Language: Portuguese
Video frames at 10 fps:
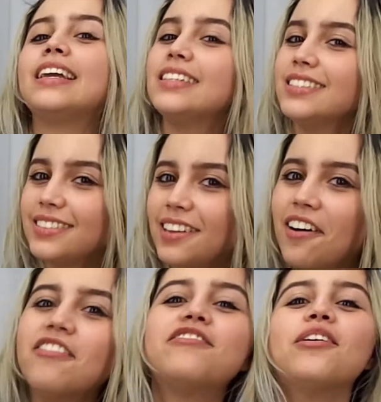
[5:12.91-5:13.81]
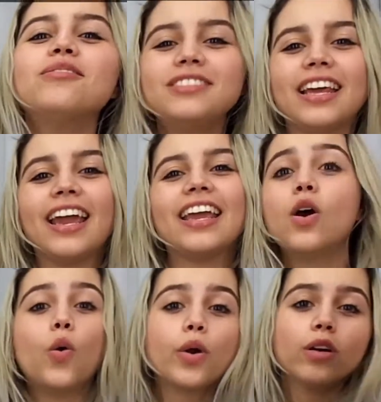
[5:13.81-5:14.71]
Então, voltei.
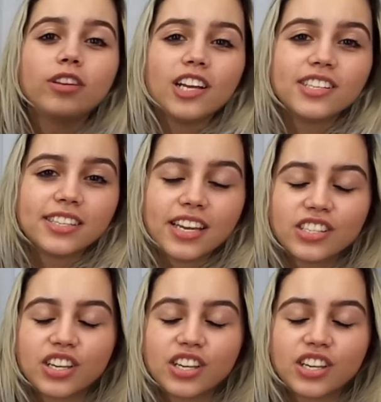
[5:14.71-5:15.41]
O que eu tenho a dizer,